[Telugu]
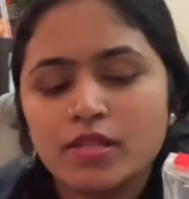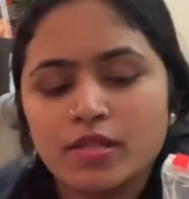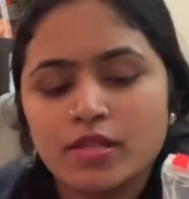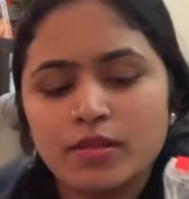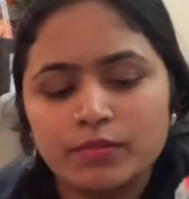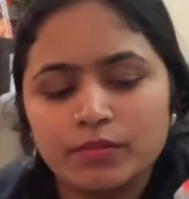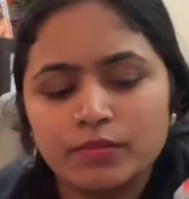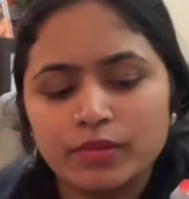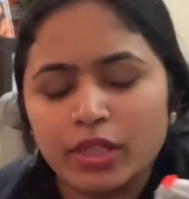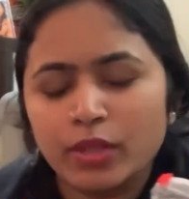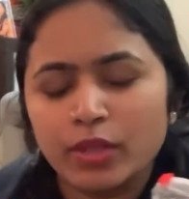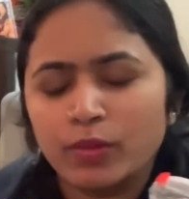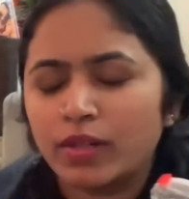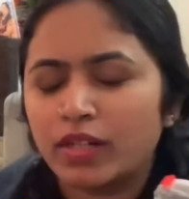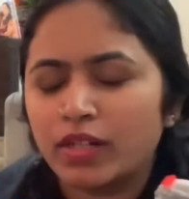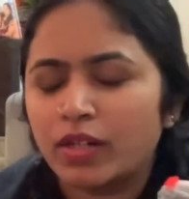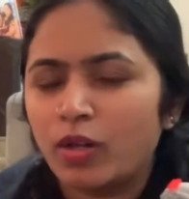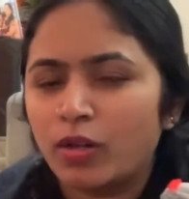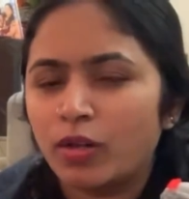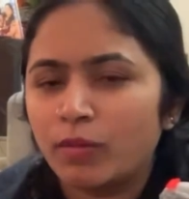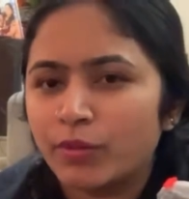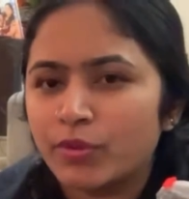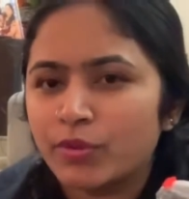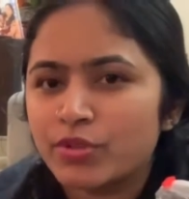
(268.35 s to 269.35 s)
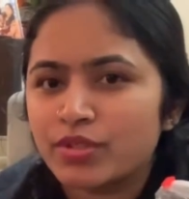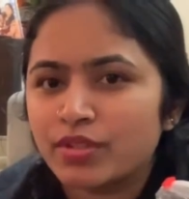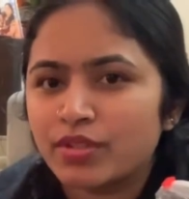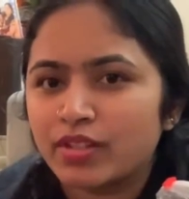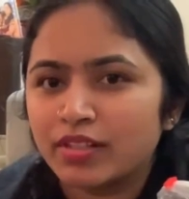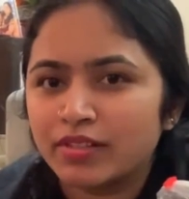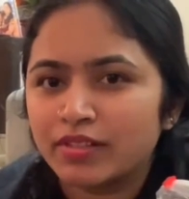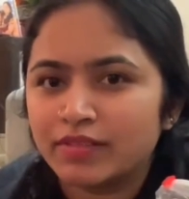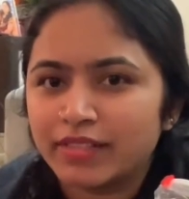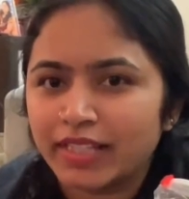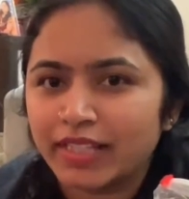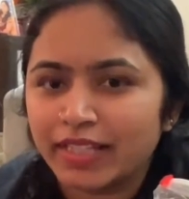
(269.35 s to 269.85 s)
సో నేను ఒక ఆల్మోస్ట్
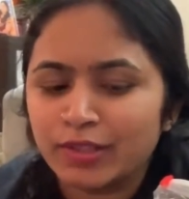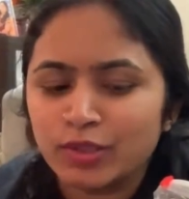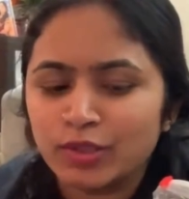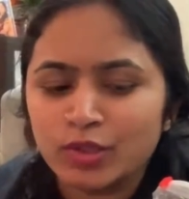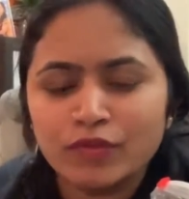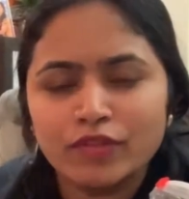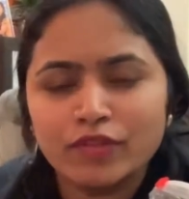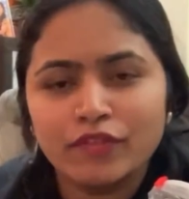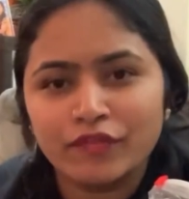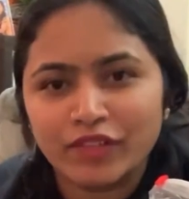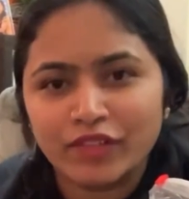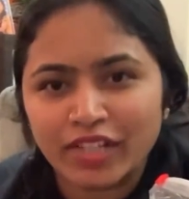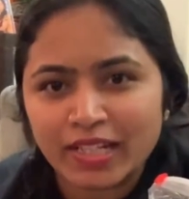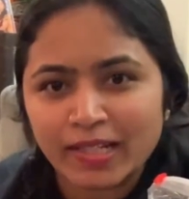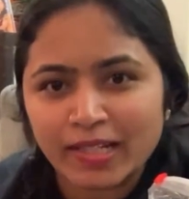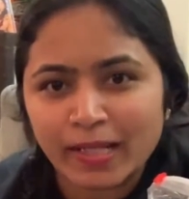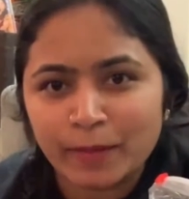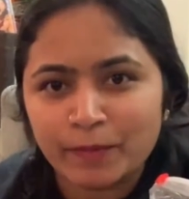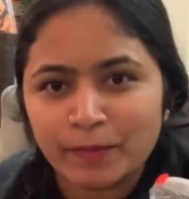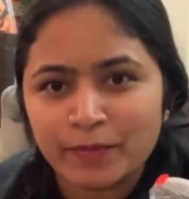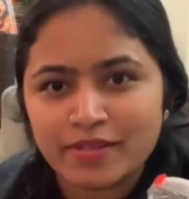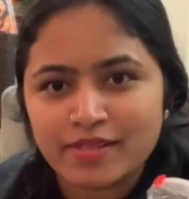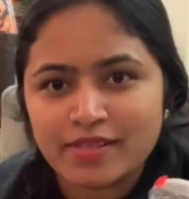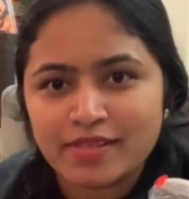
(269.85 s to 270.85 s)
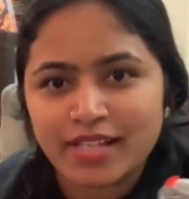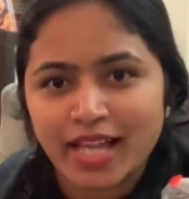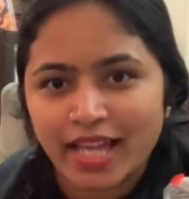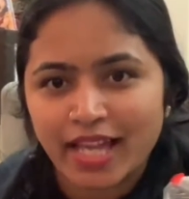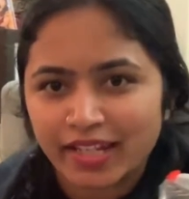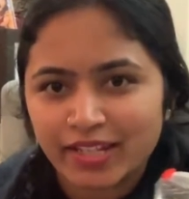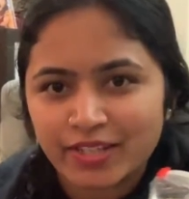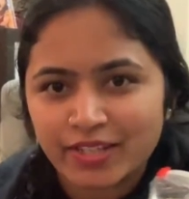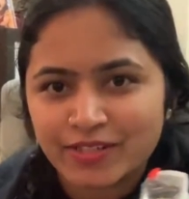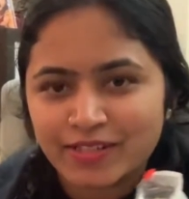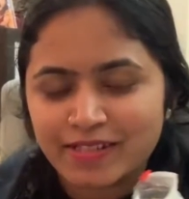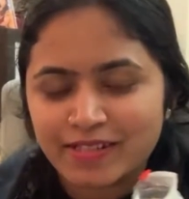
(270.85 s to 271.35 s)
ఒక టెన్ టు ఫిఫ్టీన్ డైపర్స్
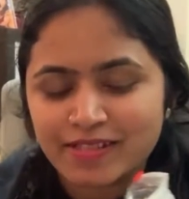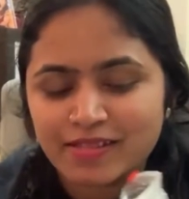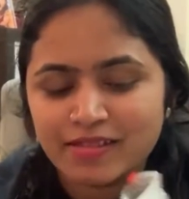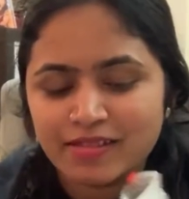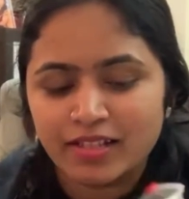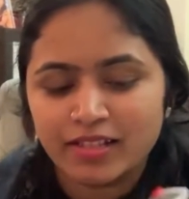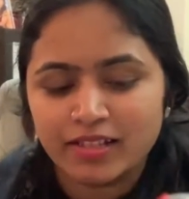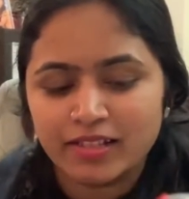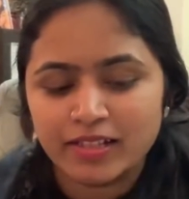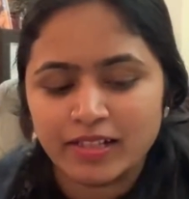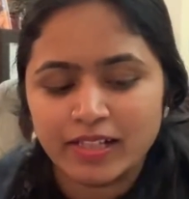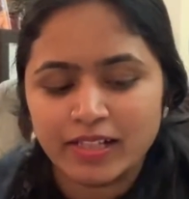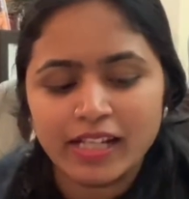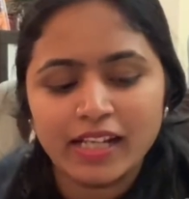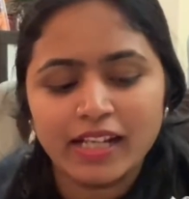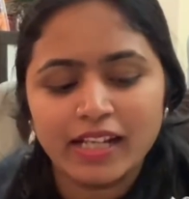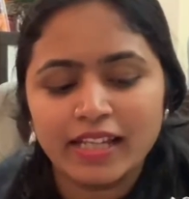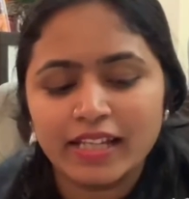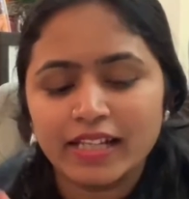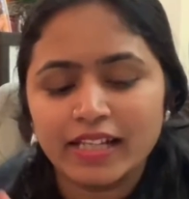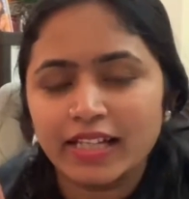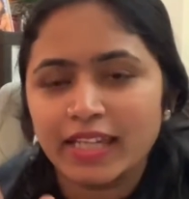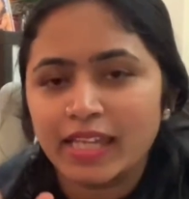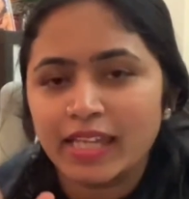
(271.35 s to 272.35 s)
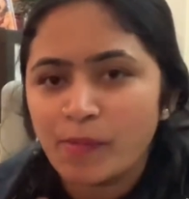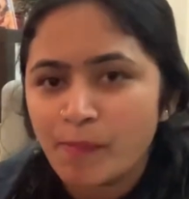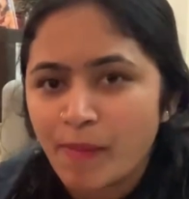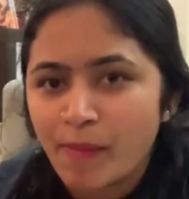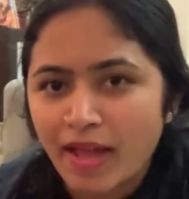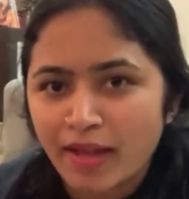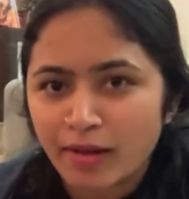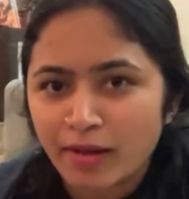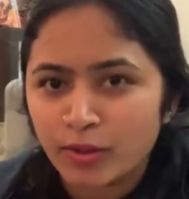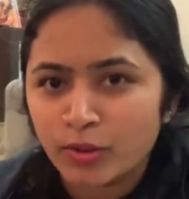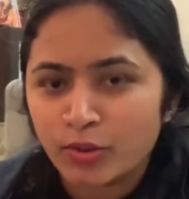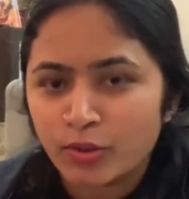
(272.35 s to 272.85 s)
క్యారీ చేస్తున్నానండి లైక్ ఈ
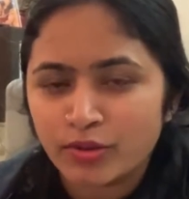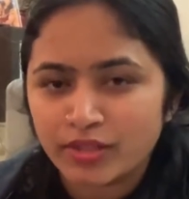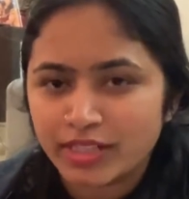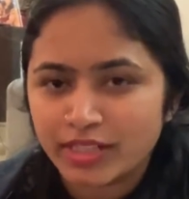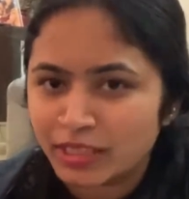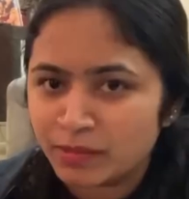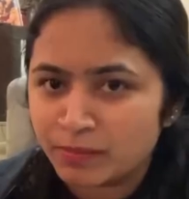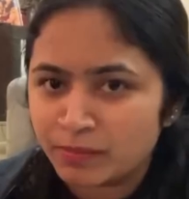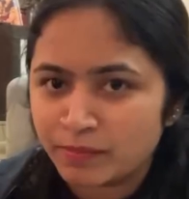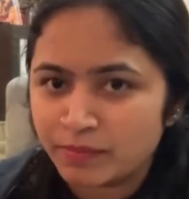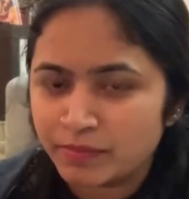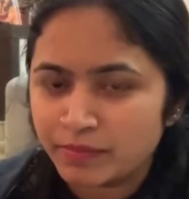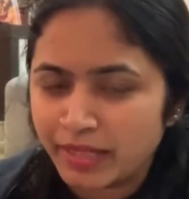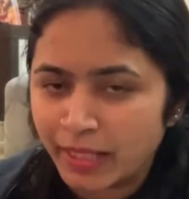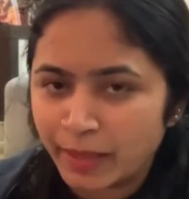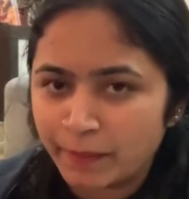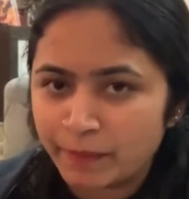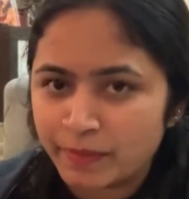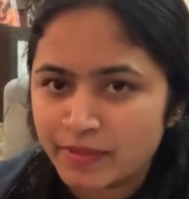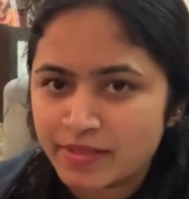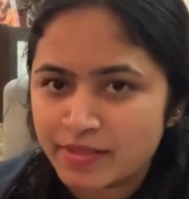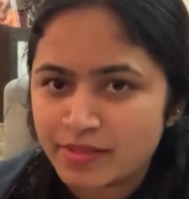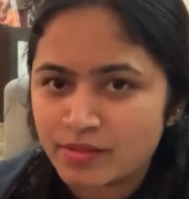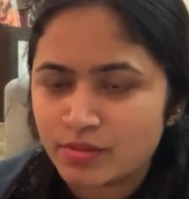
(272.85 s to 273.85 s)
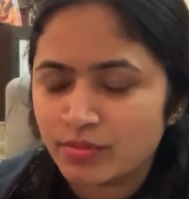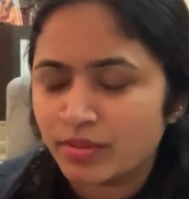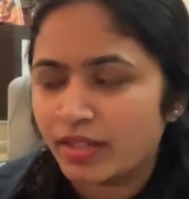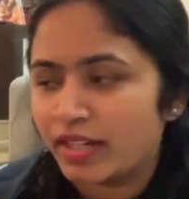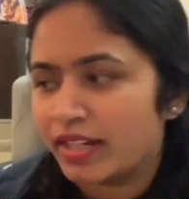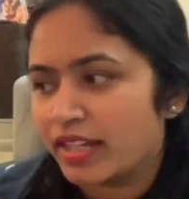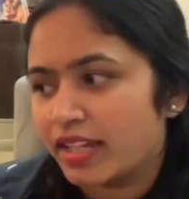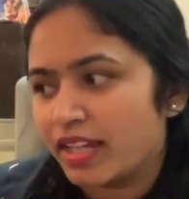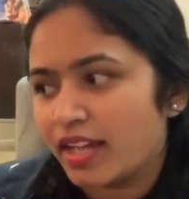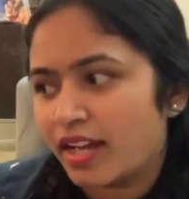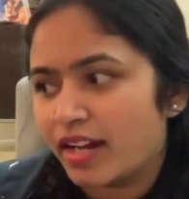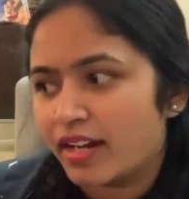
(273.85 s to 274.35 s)
బ్యాగ్లో ఒక టెన్ డైపర్స్
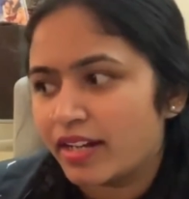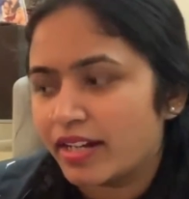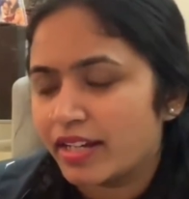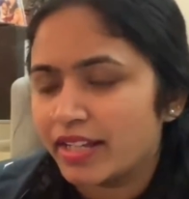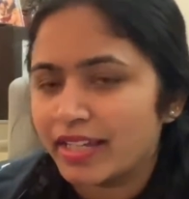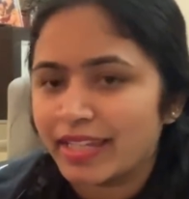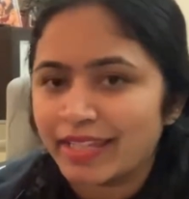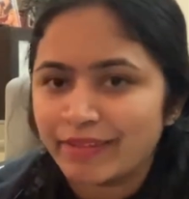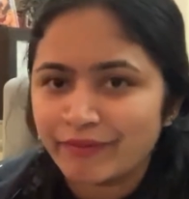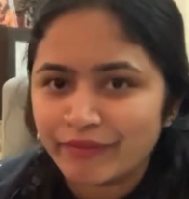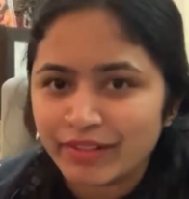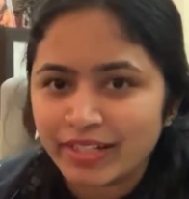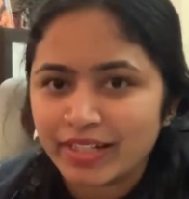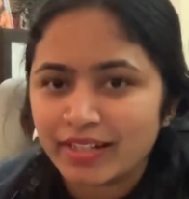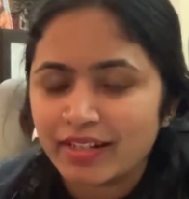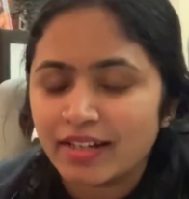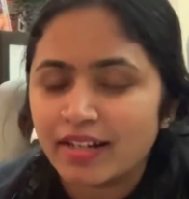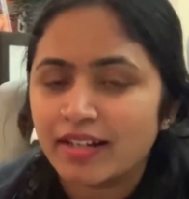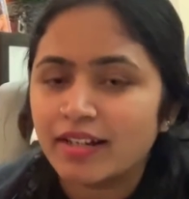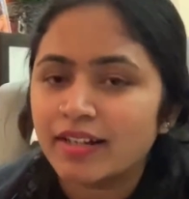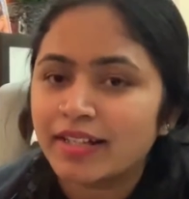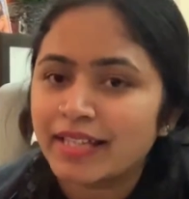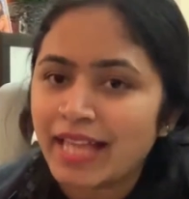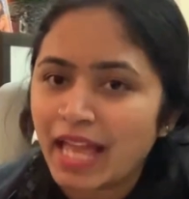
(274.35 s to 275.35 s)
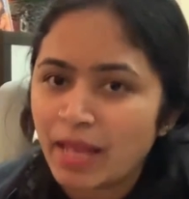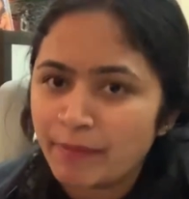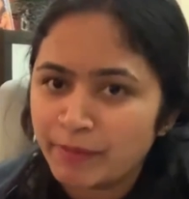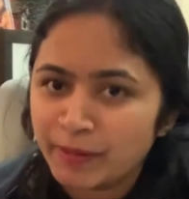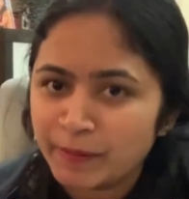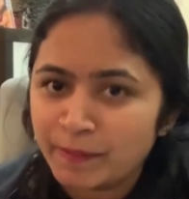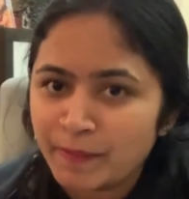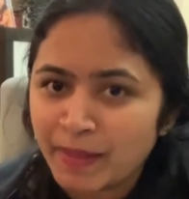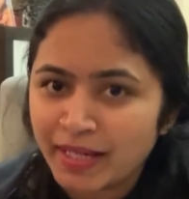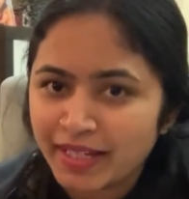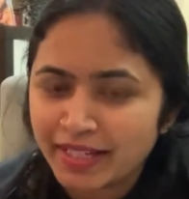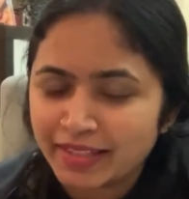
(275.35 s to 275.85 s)
ఉన్నాయి అండ్ ఈవెన్
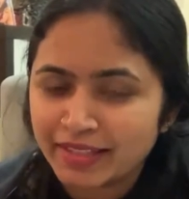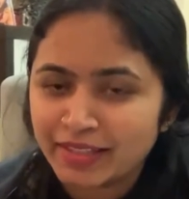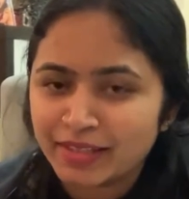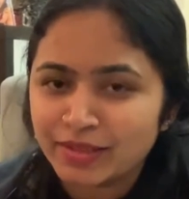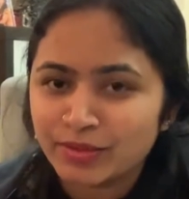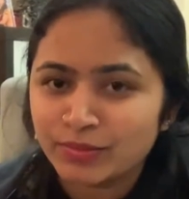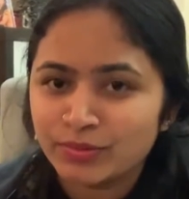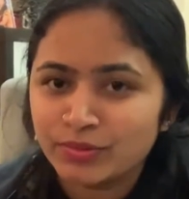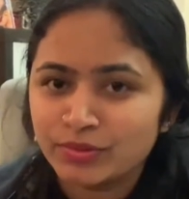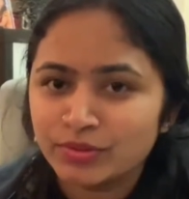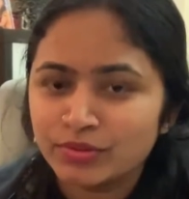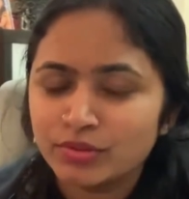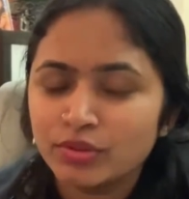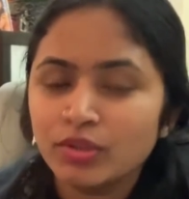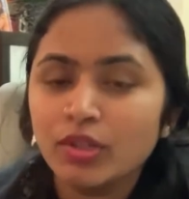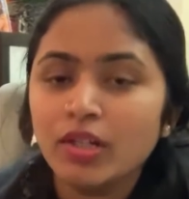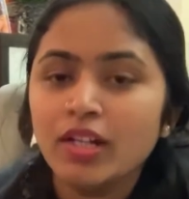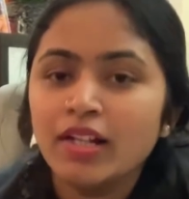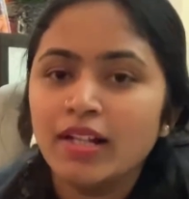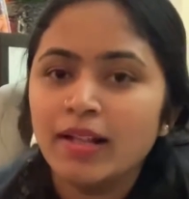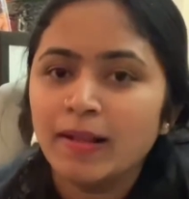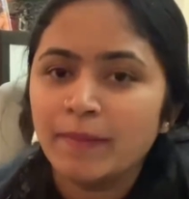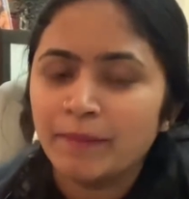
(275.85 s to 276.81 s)
క్యాబిన్ బ్యాగ్ ఏదైతే ఉంటుందో